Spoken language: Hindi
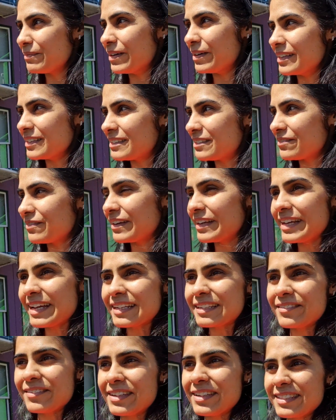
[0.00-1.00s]
बस वही
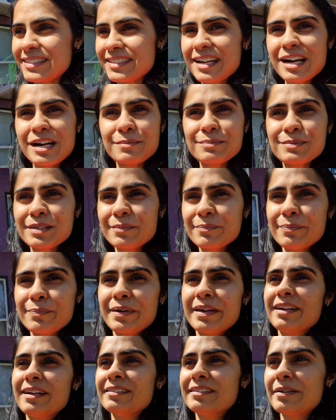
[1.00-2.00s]
एक्टिविटीज़ है आप सब
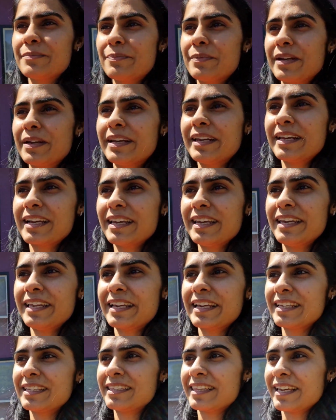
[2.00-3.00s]
पेरेंट्स अपने
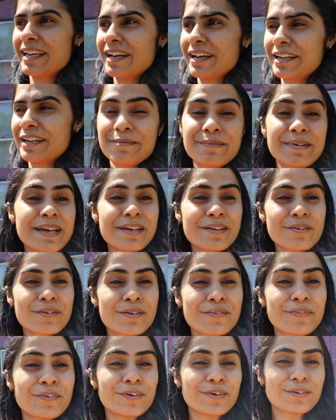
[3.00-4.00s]
निकलने की तैयारी में है
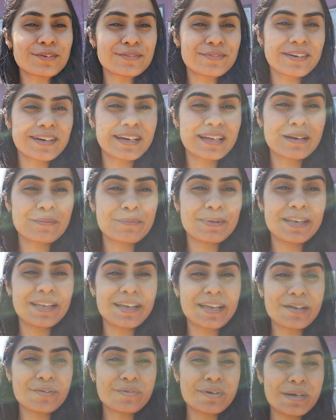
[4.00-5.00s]
क्योंकि फ़ोटोज़ वगैरह पे
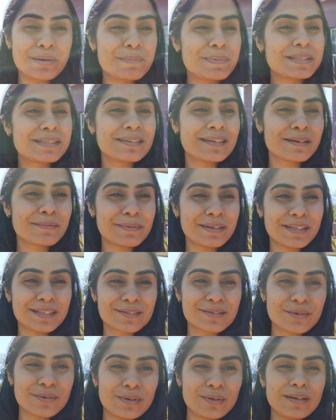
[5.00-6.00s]
लगे हुए हैं बच्चे अपनी
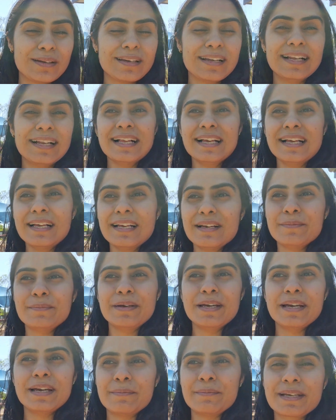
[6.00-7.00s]
स्कूल
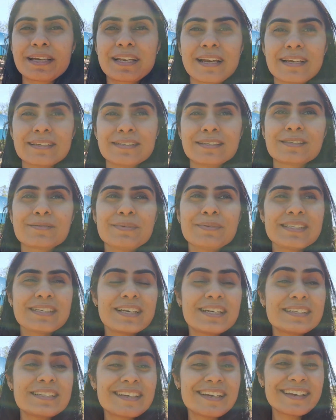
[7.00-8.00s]
में अभी क्लासेस में
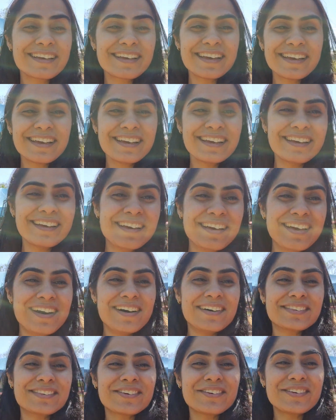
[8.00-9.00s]
चले जाएंगे
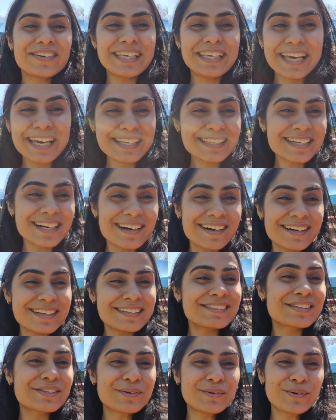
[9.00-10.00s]
तो ये
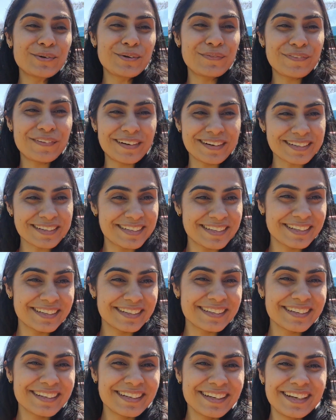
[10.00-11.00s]
था स्कूल
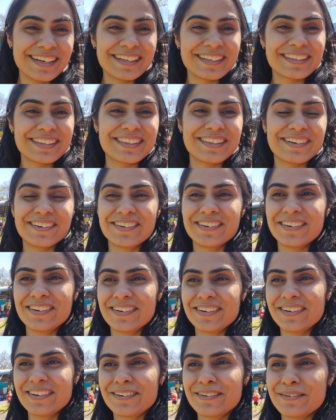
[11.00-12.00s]
फंक्शन
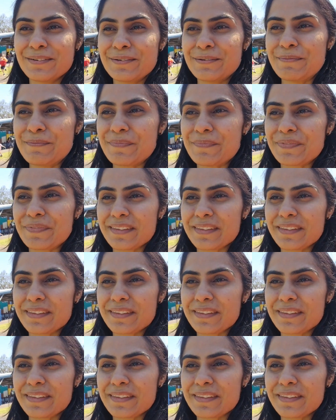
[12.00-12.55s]
तो